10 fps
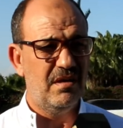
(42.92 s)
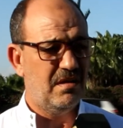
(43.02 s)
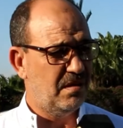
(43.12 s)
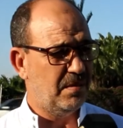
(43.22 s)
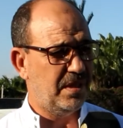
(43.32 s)

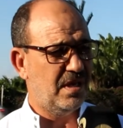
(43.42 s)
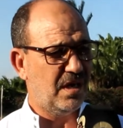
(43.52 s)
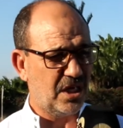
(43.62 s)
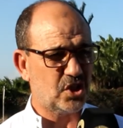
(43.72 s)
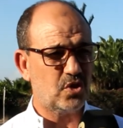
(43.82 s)
بعدا
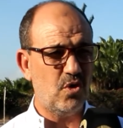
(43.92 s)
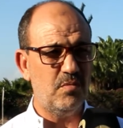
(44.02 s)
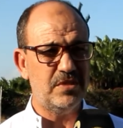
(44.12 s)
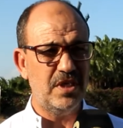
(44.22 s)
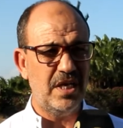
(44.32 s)

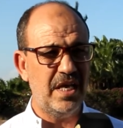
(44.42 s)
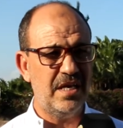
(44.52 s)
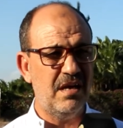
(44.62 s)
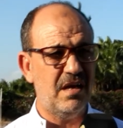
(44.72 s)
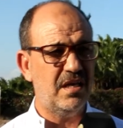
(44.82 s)
كنشكرهم مزيان
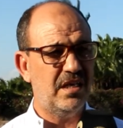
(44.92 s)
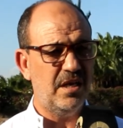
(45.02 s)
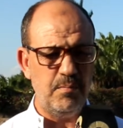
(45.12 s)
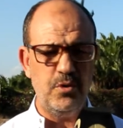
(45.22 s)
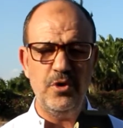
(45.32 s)
لان
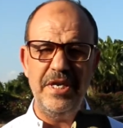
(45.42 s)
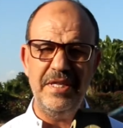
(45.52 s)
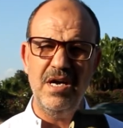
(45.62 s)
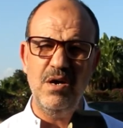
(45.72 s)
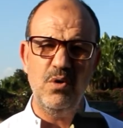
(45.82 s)
لبوا
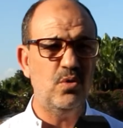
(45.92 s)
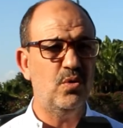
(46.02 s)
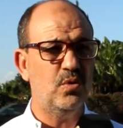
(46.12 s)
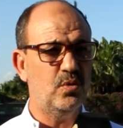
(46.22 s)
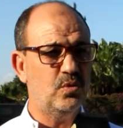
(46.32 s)
النداء
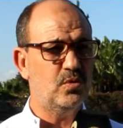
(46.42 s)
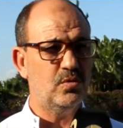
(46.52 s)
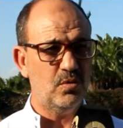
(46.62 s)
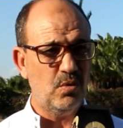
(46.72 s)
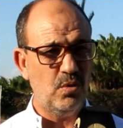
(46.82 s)

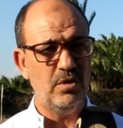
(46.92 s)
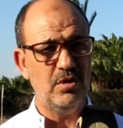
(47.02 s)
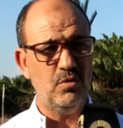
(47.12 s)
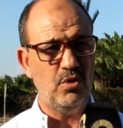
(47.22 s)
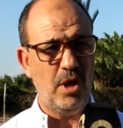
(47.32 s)

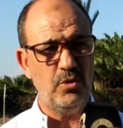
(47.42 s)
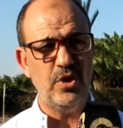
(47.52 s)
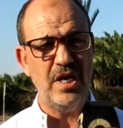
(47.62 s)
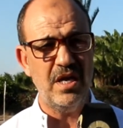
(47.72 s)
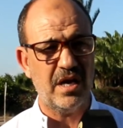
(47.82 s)
والحمد
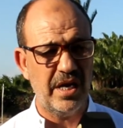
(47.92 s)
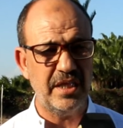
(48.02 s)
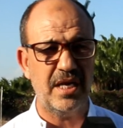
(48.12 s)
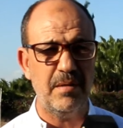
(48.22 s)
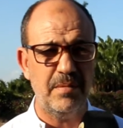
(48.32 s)
لله راه
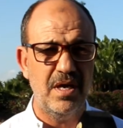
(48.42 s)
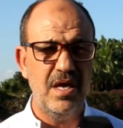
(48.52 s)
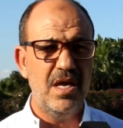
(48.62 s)
الاضراب